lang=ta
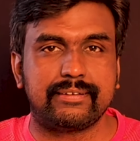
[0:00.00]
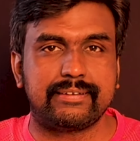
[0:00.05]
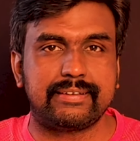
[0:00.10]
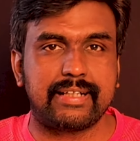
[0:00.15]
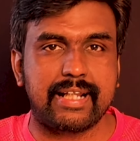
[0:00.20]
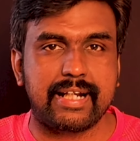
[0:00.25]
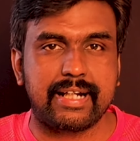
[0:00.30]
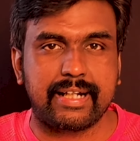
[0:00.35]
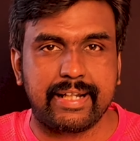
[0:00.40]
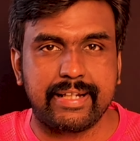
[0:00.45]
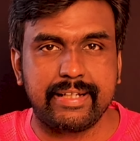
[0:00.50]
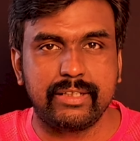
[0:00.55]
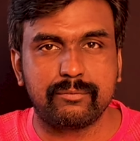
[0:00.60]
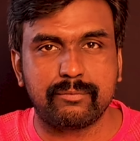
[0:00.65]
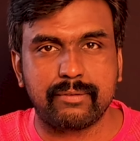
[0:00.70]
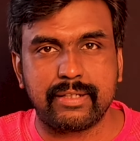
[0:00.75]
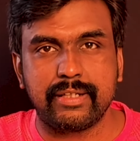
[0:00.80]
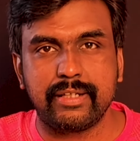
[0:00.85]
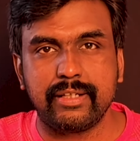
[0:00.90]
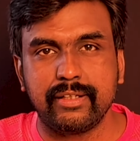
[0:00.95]
சிலரை கைது
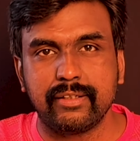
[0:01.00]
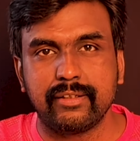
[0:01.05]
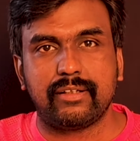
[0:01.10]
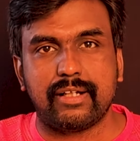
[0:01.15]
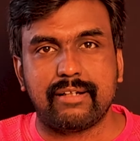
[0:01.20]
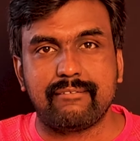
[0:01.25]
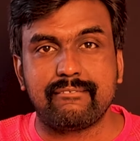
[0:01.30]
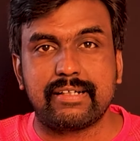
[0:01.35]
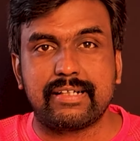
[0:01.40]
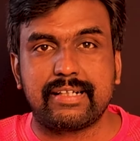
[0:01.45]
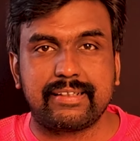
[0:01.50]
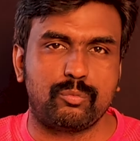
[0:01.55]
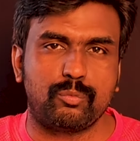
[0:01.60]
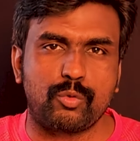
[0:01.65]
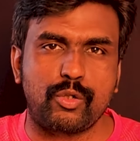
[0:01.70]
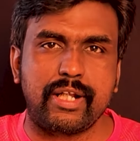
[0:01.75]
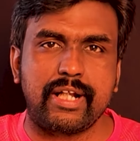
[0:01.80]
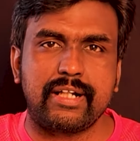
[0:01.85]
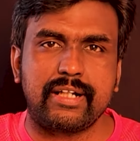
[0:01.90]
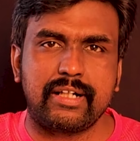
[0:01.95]
பண்ணி அவங்கள்ட்ட
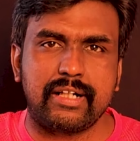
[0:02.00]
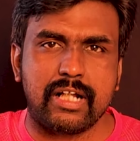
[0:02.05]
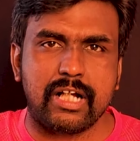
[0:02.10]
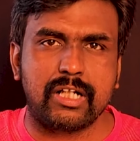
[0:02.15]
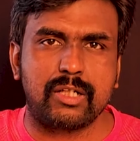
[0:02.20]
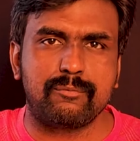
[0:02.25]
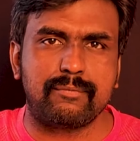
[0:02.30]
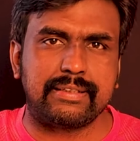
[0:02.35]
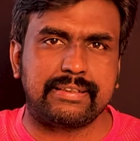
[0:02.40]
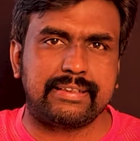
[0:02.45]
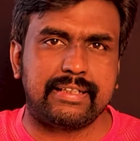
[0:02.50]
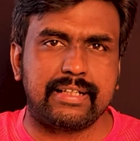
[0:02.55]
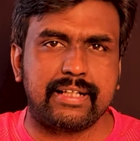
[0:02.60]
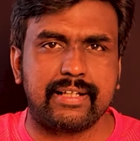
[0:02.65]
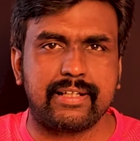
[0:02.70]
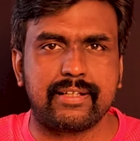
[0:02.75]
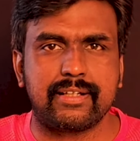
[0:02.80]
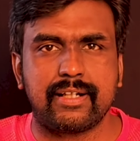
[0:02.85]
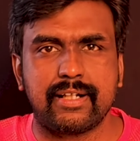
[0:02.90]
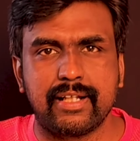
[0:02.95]
முறையான டாக்குமெண்ட்ஸ்
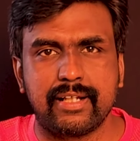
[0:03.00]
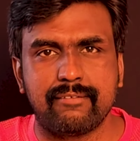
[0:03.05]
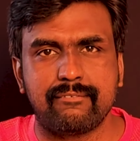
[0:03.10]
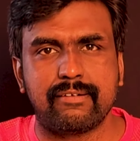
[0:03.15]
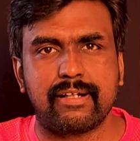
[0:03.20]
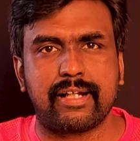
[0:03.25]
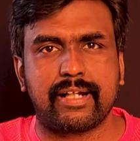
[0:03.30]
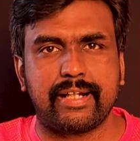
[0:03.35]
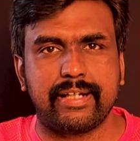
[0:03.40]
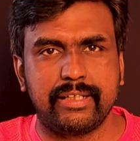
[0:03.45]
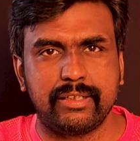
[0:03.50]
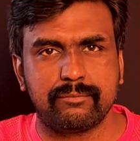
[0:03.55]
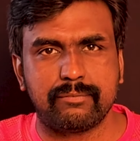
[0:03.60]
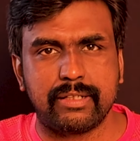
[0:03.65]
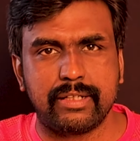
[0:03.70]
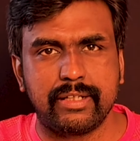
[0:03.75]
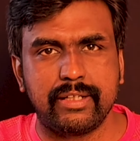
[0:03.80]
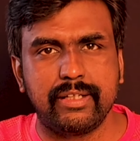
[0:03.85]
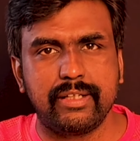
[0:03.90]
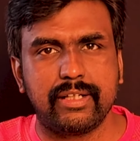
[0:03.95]
இல்லாதனால அவங்கள கைது
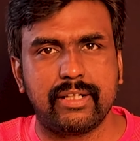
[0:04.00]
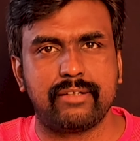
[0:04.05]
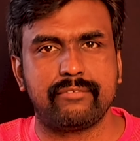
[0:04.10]
பண்ணி